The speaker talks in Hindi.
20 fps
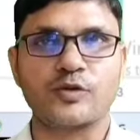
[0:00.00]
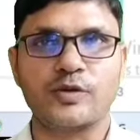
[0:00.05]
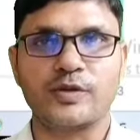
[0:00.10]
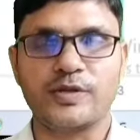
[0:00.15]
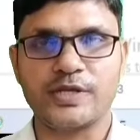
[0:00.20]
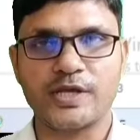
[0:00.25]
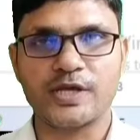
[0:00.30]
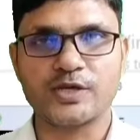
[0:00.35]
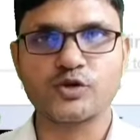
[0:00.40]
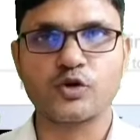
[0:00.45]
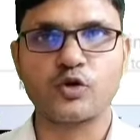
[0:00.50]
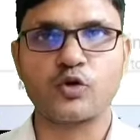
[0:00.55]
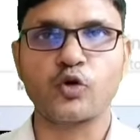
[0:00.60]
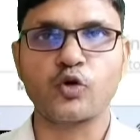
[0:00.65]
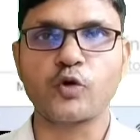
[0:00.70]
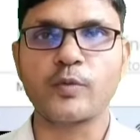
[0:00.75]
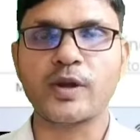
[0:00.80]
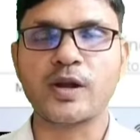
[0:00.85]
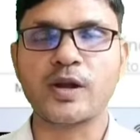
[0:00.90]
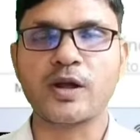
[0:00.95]
तो ये जो
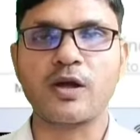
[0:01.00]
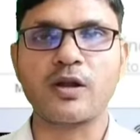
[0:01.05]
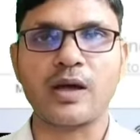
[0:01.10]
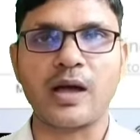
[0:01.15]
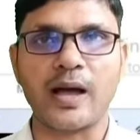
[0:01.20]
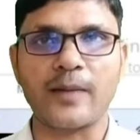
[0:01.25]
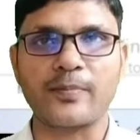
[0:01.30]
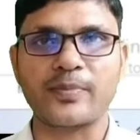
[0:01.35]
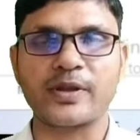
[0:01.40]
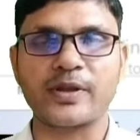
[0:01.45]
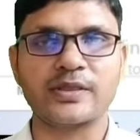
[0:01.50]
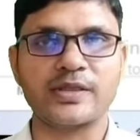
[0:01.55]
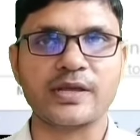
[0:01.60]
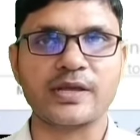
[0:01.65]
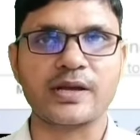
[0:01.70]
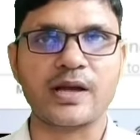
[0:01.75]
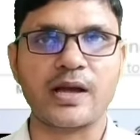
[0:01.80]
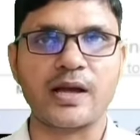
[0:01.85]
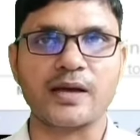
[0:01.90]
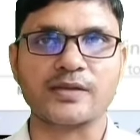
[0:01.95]
ओवरऑल आपने
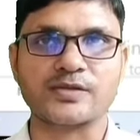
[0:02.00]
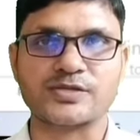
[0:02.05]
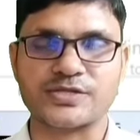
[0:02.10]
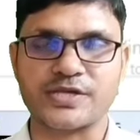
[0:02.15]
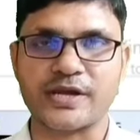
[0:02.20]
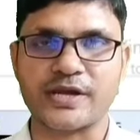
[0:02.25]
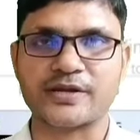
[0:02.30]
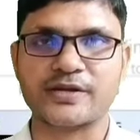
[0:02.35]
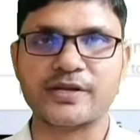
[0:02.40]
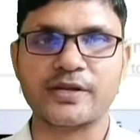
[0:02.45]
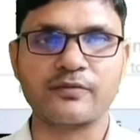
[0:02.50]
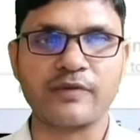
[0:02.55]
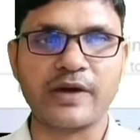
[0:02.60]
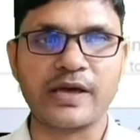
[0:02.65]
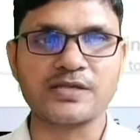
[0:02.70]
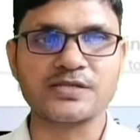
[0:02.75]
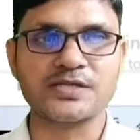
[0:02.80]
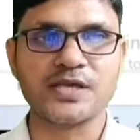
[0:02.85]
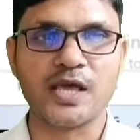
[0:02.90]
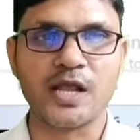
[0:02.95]
देखा सेक्टर
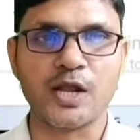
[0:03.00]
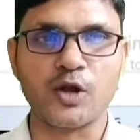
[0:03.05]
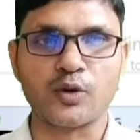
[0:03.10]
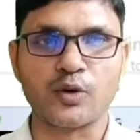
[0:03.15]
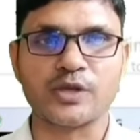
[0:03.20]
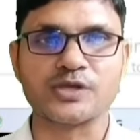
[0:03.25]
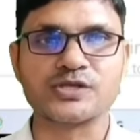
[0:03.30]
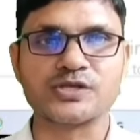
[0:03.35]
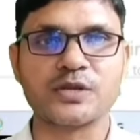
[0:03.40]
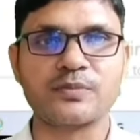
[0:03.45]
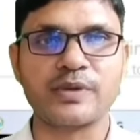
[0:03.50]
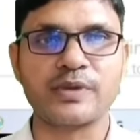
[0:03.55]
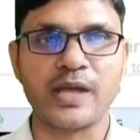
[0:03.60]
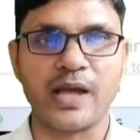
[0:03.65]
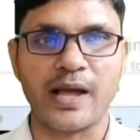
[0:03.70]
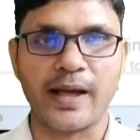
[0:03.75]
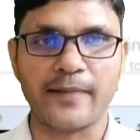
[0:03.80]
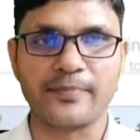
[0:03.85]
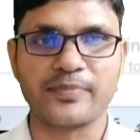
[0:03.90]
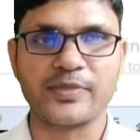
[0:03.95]
वाइज एलोकेशन भी
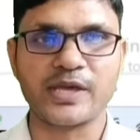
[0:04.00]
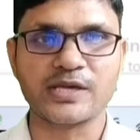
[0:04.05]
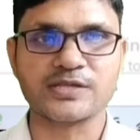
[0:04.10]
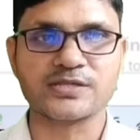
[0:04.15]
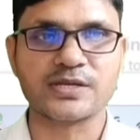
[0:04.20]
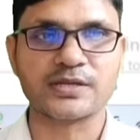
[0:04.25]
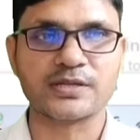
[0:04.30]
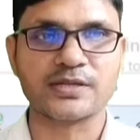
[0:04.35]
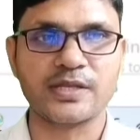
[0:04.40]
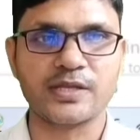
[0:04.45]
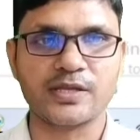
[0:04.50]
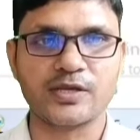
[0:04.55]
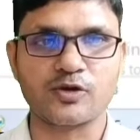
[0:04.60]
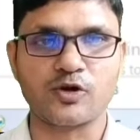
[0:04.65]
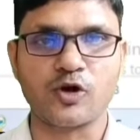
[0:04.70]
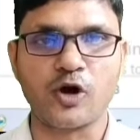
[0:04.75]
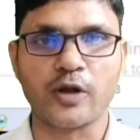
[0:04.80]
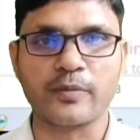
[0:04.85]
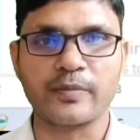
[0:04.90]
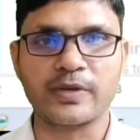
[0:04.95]
आप देख सकते हैं कि
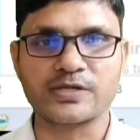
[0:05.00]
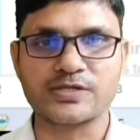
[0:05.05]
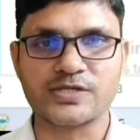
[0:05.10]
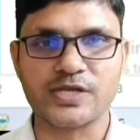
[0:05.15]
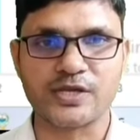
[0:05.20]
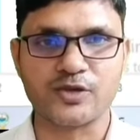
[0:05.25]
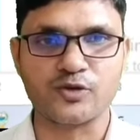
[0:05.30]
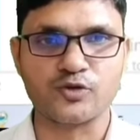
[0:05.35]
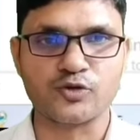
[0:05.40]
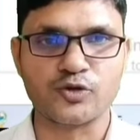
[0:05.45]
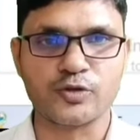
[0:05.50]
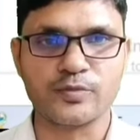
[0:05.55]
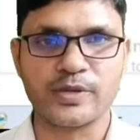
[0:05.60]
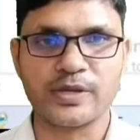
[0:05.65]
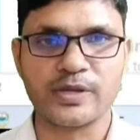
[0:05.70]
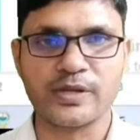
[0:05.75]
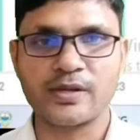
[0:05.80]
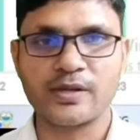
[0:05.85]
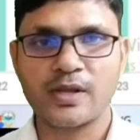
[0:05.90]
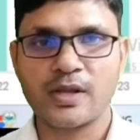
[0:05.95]
गवर्नमेंट सिक्योरिटी
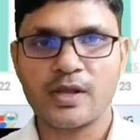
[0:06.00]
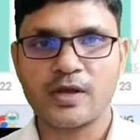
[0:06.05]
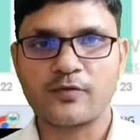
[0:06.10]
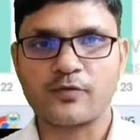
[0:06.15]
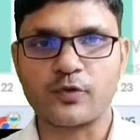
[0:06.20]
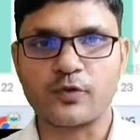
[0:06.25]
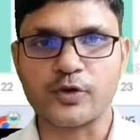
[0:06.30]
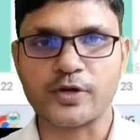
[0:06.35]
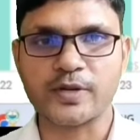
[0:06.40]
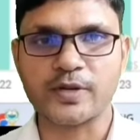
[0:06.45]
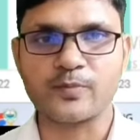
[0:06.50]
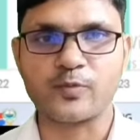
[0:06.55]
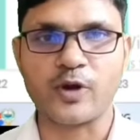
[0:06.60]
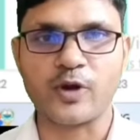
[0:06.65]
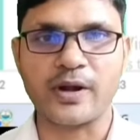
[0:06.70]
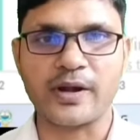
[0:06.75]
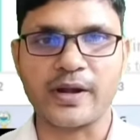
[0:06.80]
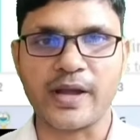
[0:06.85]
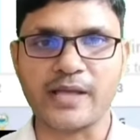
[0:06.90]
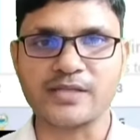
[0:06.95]
में
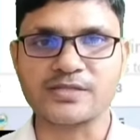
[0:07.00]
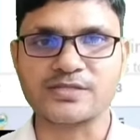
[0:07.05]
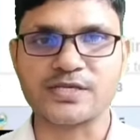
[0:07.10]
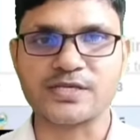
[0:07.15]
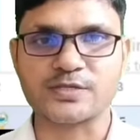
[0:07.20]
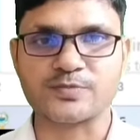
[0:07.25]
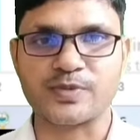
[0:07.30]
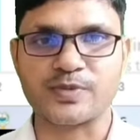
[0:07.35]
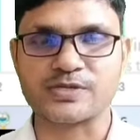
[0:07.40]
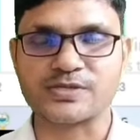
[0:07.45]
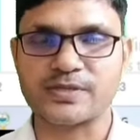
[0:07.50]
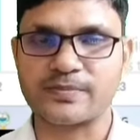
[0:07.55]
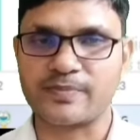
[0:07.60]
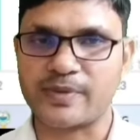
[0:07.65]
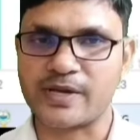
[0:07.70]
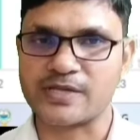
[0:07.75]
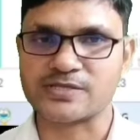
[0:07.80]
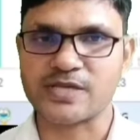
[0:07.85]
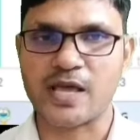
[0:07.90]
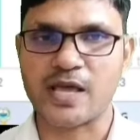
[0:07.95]
14.96 परसेंट
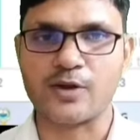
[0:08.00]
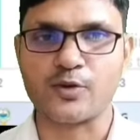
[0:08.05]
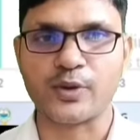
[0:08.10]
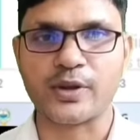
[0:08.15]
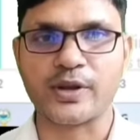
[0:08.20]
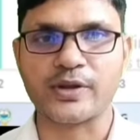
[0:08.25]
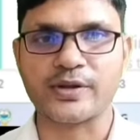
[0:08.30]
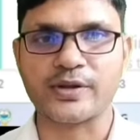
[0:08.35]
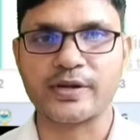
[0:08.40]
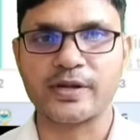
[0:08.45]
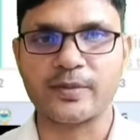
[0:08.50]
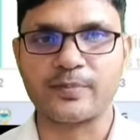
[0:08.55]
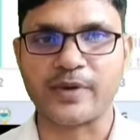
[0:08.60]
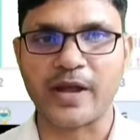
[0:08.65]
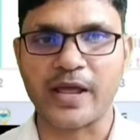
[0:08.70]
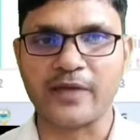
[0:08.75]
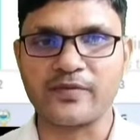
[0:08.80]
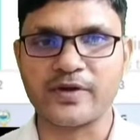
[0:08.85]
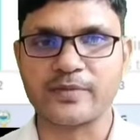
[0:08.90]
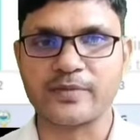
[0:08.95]
पैसा एलोकेटेड है
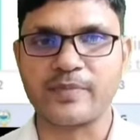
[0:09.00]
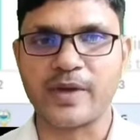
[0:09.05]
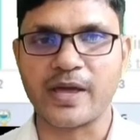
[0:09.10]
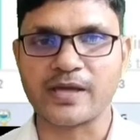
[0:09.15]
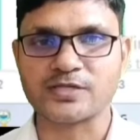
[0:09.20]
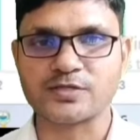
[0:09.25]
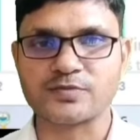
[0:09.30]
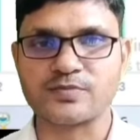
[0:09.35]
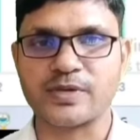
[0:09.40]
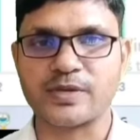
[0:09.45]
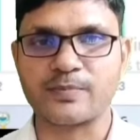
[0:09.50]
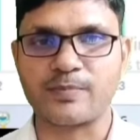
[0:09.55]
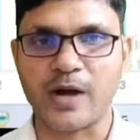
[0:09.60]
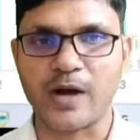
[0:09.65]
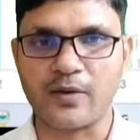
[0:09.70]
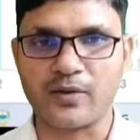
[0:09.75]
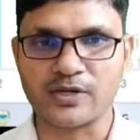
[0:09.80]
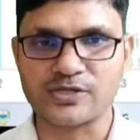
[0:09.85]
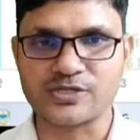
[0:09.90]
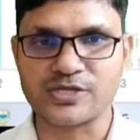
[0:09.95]
प्राइवेट बैंक्स में
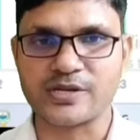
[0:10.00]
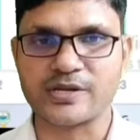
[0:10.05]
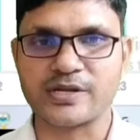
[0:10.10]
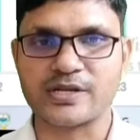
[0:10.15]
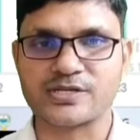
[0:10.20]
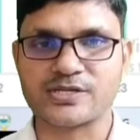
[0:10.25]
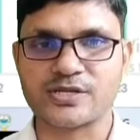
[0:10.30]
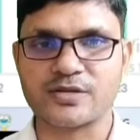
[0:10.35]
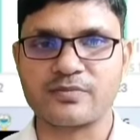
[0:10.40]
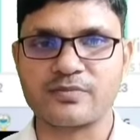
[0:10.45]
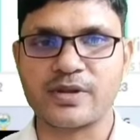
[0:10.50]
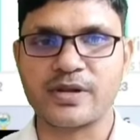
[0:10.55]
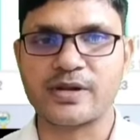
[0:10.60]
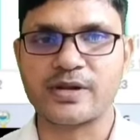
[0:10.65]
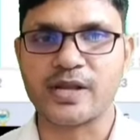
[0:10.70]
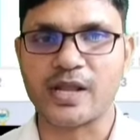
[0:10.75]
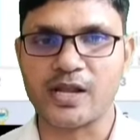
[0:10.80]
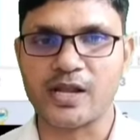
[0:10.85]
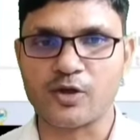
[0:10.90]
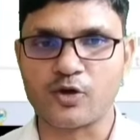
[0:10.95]
पावर जनरेशन में
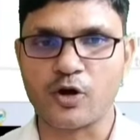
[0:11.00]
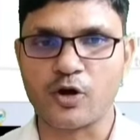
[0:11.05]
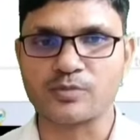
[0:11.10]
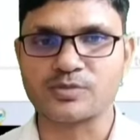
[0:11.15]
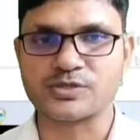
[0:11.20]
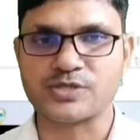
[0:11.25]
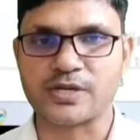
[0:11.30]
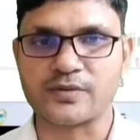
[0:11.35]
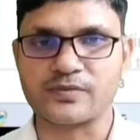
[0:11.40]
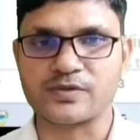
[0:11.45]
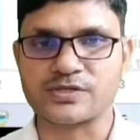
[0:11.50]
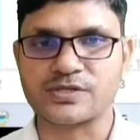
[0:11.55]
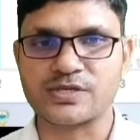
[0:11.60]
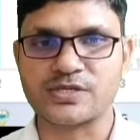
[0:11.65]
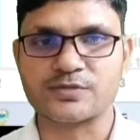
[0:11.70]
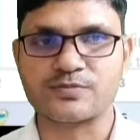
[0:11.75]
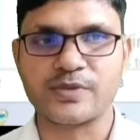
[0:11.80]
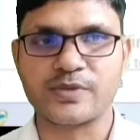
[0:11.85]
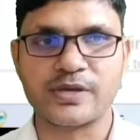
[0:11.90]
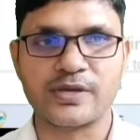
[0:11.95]
टेलीकॉम
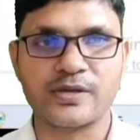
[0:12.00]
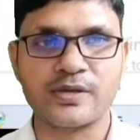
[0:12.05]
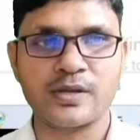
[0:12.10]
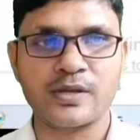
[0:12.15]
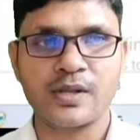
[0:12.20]
सर्विसेज में